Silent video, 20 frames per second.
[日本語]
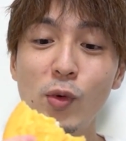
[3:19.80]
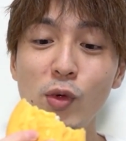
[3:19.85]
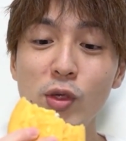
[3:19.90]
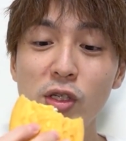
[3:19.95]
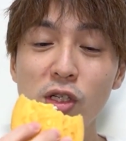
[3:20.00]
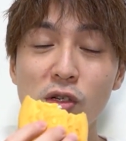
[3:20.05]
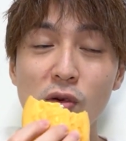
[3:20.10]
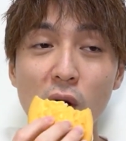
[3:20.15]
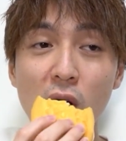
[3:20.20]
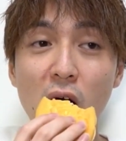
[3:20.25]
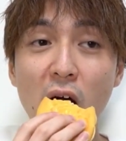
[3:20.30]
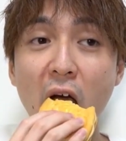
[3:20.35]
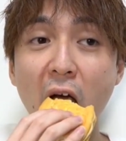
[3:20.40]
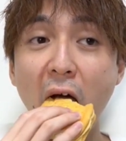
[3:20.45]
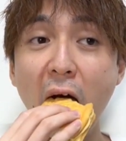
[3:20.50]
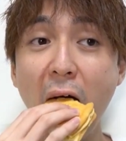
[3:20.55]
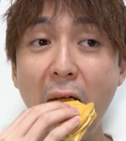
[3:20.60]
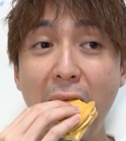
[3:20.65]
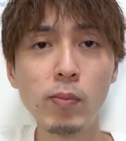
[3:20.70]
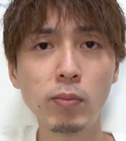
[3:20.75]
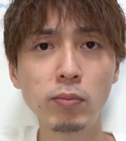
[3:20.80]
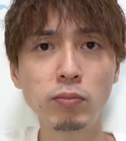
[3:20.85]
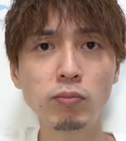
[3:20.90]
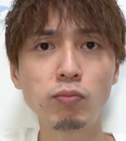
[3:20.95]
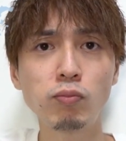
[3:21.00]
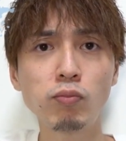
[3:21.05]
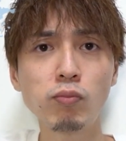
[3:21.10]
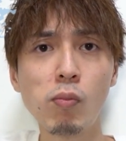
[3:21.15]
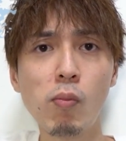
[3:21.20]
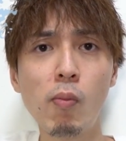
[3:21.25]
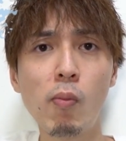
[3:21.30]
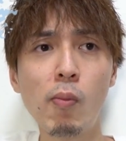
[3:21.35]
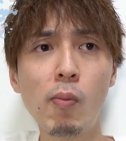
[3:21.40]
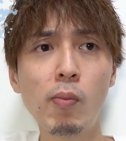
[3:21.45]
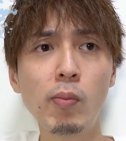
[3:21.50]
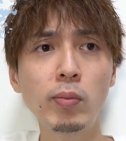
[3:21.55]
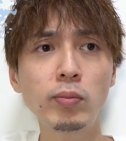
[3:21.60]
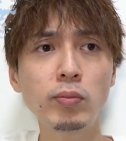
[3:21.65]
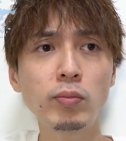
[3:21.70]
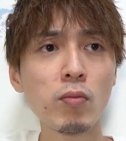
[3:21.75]
これでも美味しいわ。う
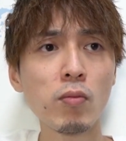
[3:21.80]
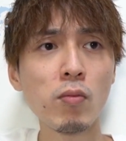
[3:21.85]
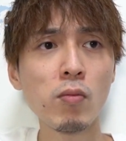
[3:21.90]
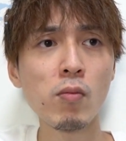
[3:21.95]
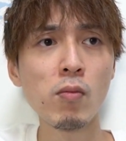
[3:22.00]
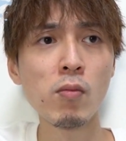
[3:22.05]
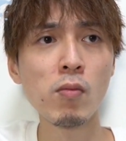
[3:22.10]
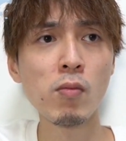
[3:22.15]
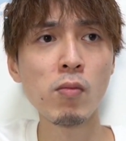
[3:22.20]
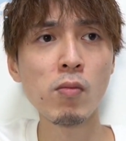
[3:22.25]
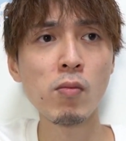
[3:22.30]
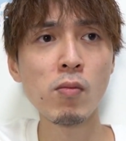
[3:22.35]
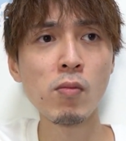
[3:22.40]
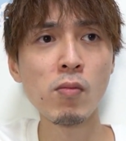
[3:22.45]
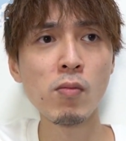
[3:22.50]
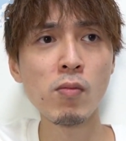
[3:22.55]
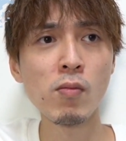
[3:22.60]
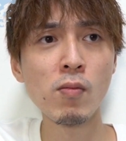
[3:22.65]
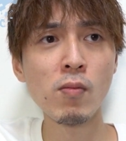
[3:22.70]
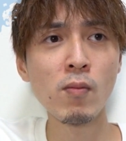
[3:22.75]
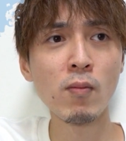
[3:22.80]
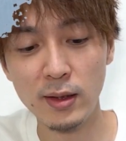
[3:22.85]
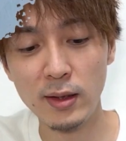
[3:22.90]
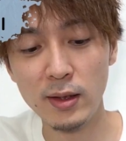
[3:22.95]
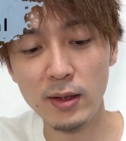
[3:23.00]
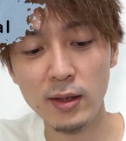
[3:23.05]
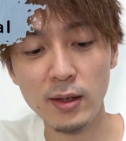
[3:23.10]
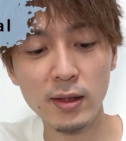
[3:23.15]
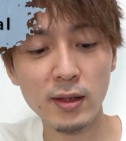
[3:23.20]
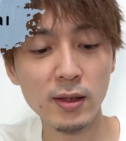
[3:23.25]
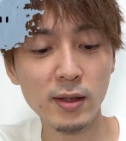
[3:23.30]
ん。口どけすごい。